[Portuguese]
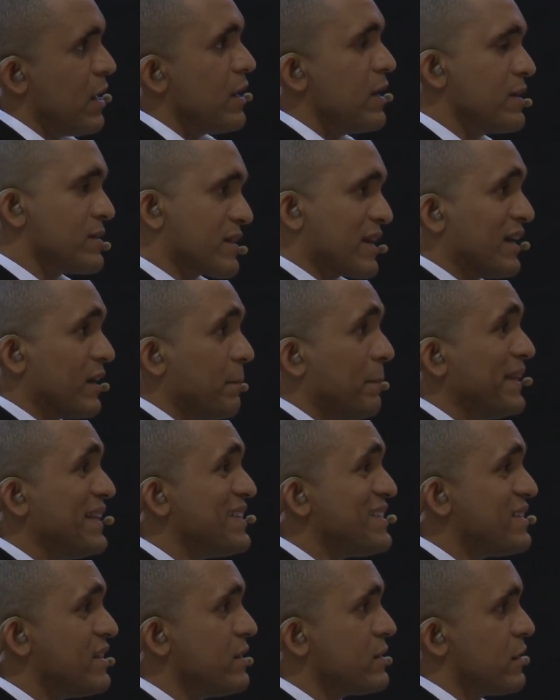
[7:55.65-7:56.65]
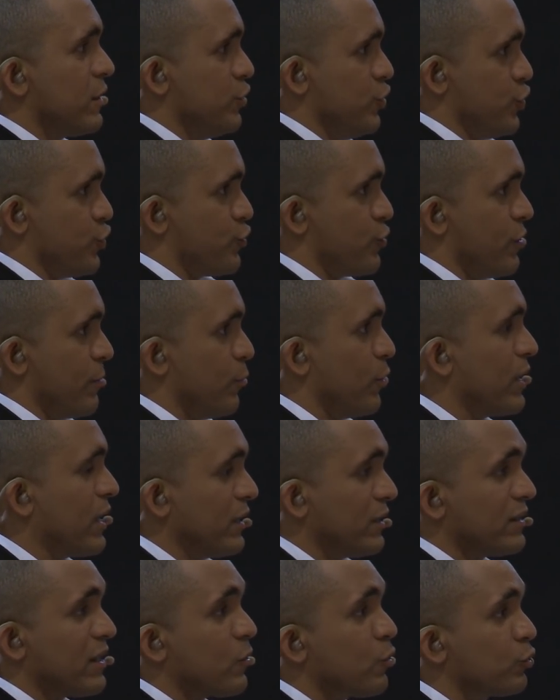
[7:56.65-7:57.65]
E esse cara precisa disso, porque
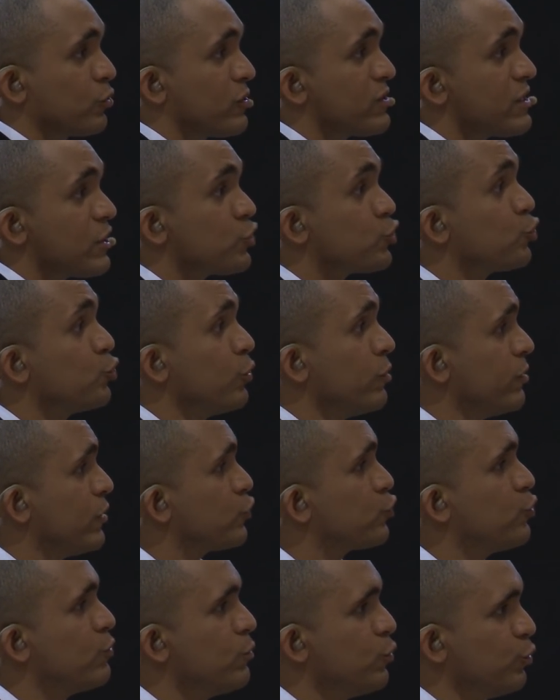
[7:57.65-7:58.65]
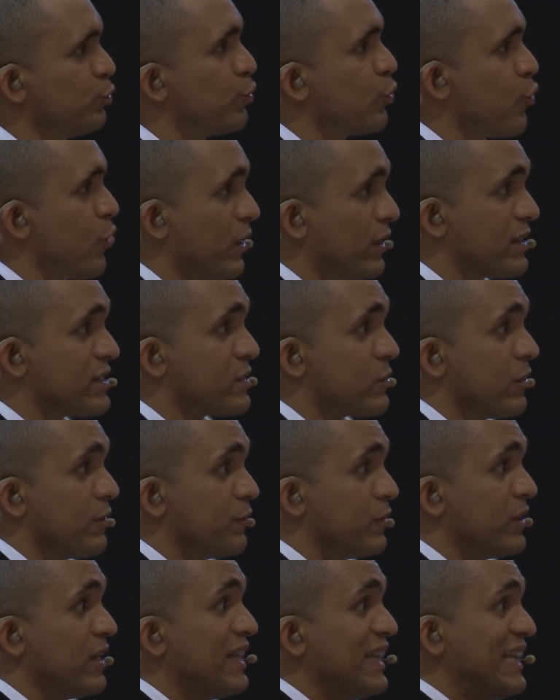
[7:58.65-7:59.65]
ele está com todas as dúvidas do mundo com relação à
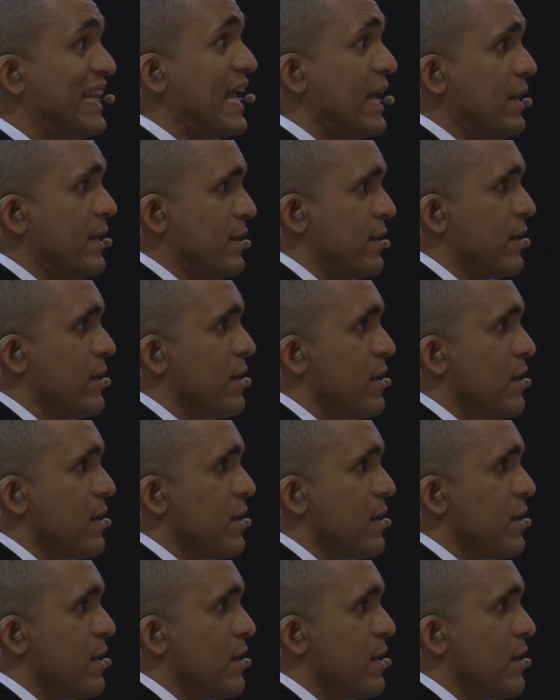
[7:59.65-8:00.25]
vida dele,